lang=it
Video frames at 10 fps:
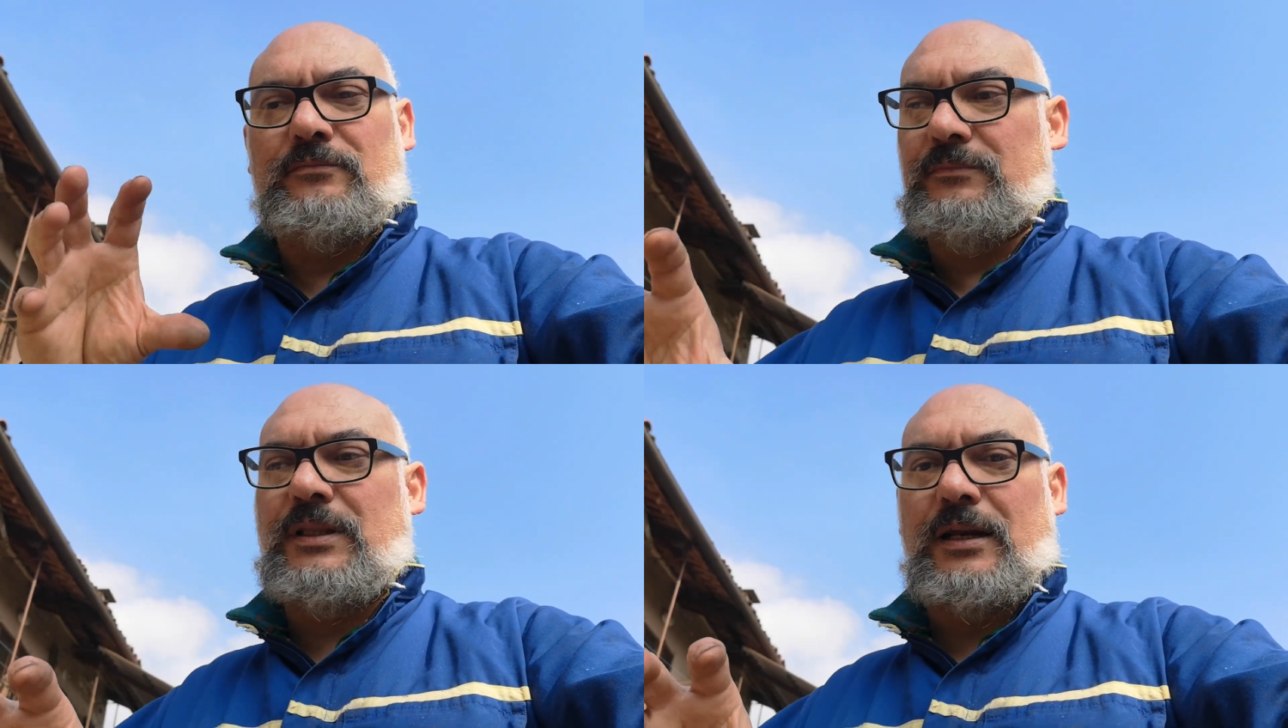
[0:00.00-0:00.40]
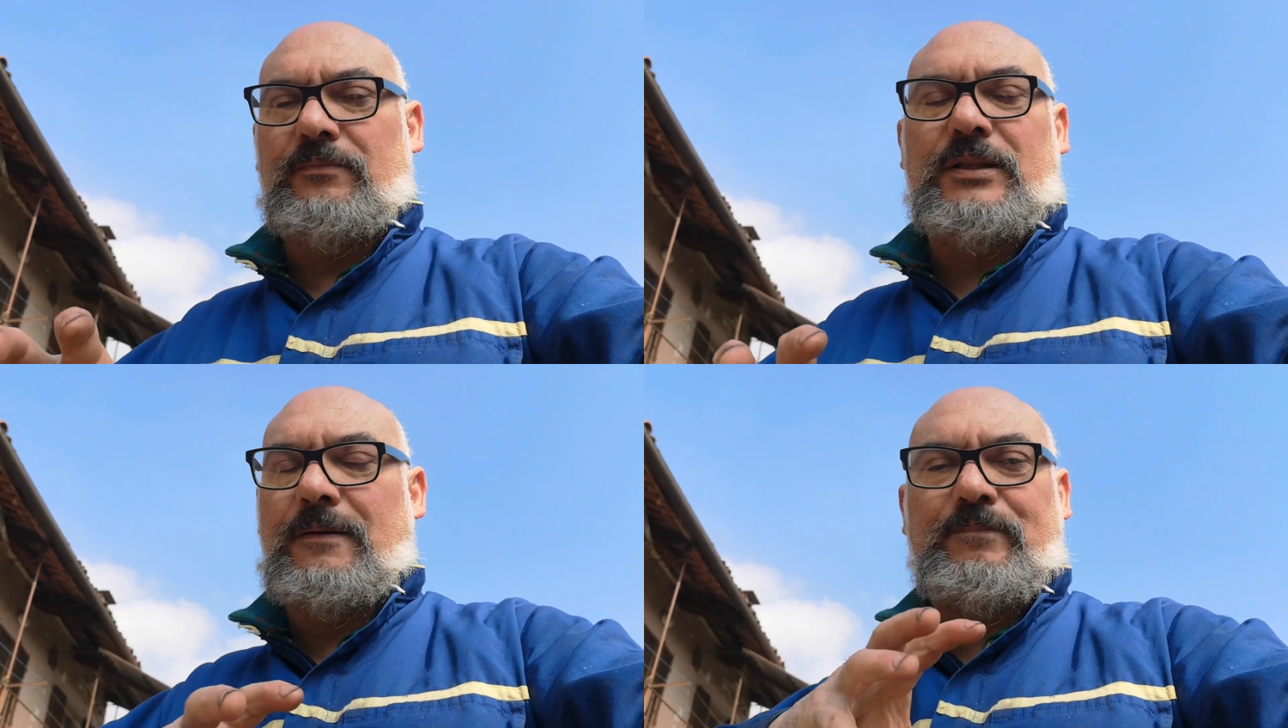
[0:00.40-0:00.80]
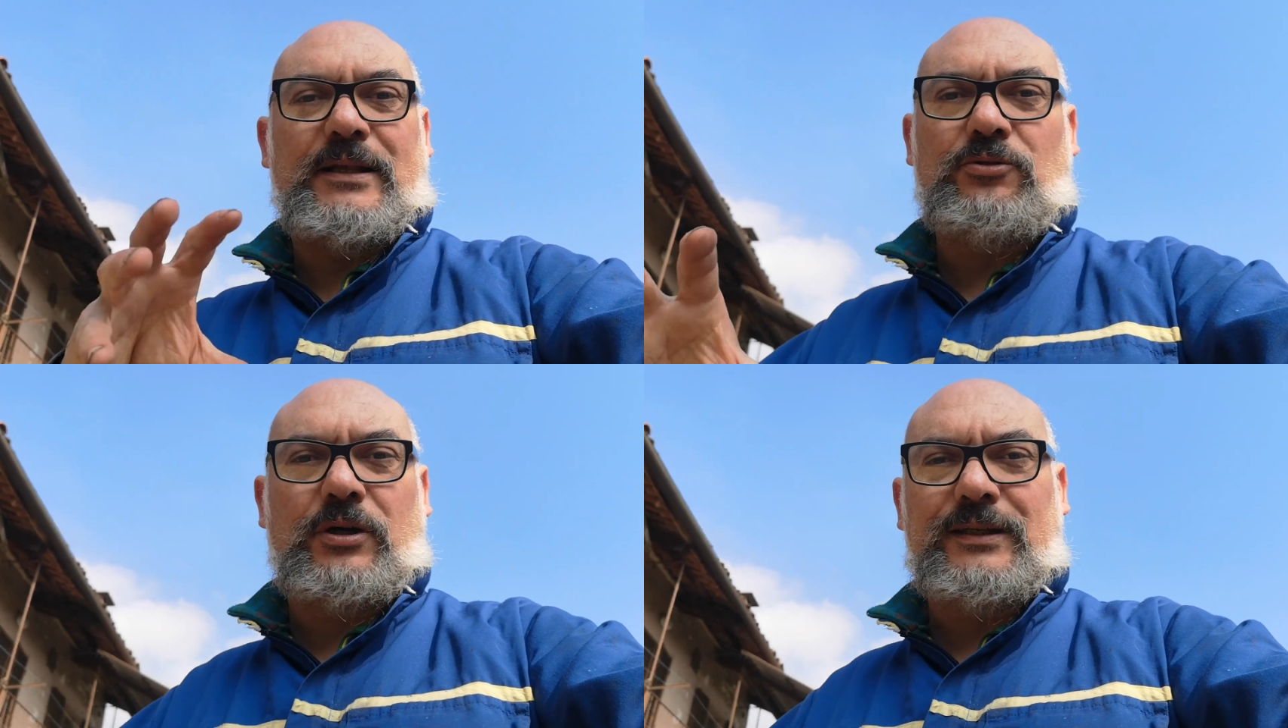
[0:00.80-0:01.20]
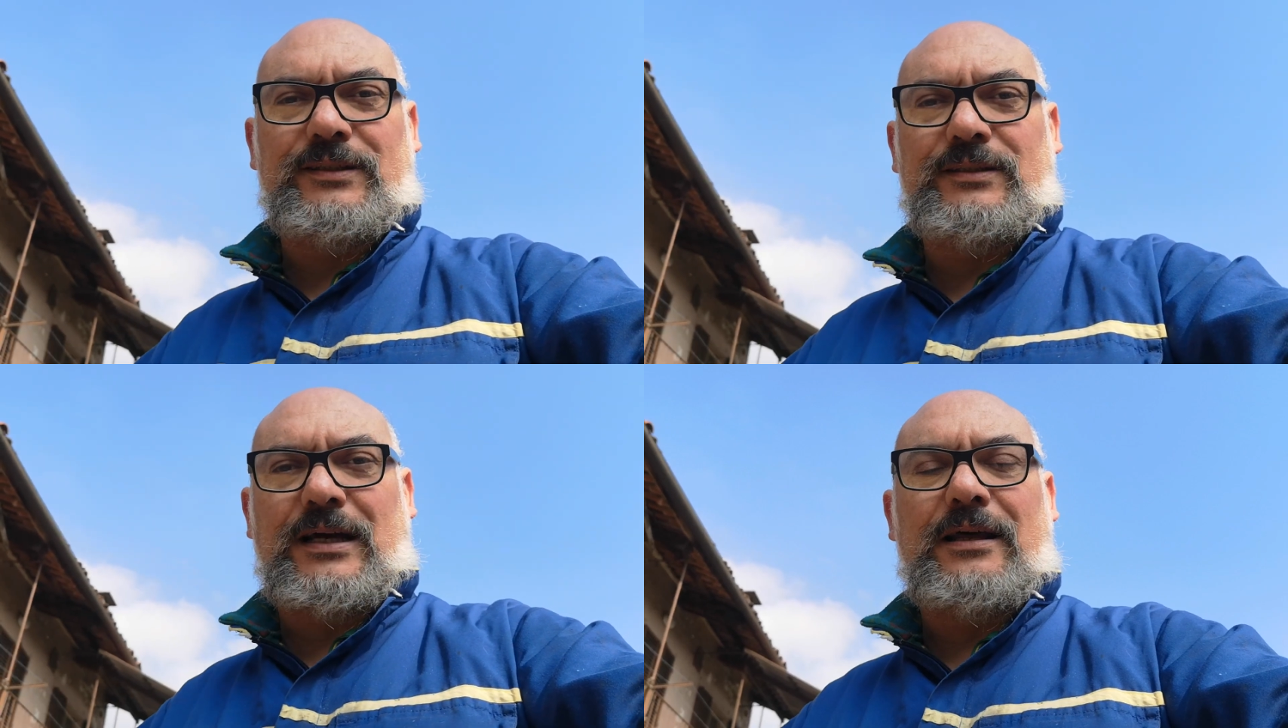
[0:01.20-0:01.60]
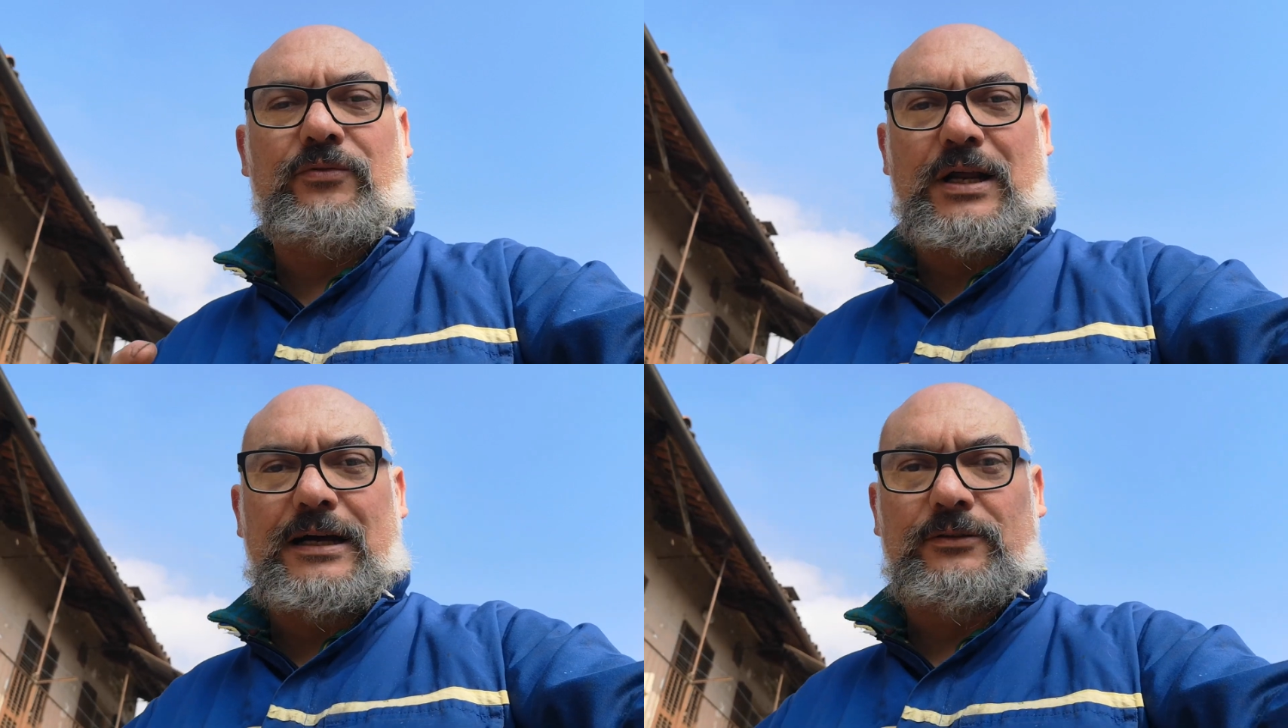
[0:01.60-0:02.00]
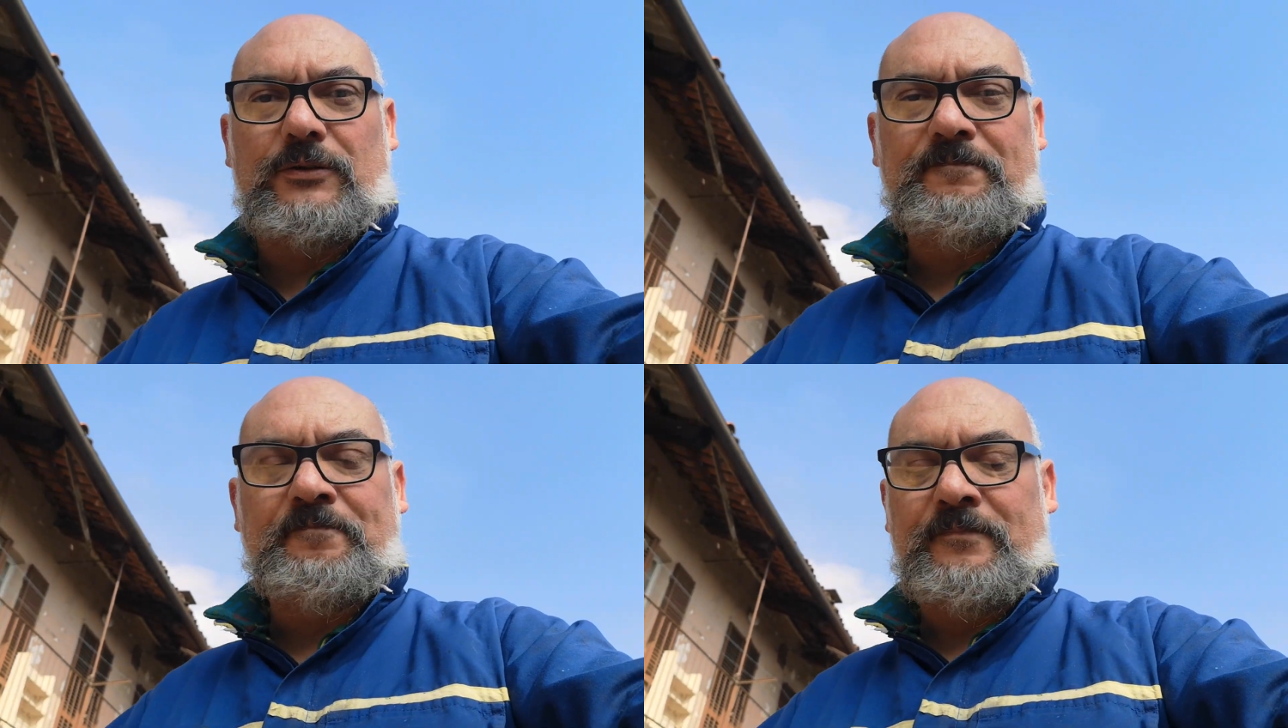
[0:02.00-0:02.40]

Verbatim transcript: del, del pezzo che si sta lavorando.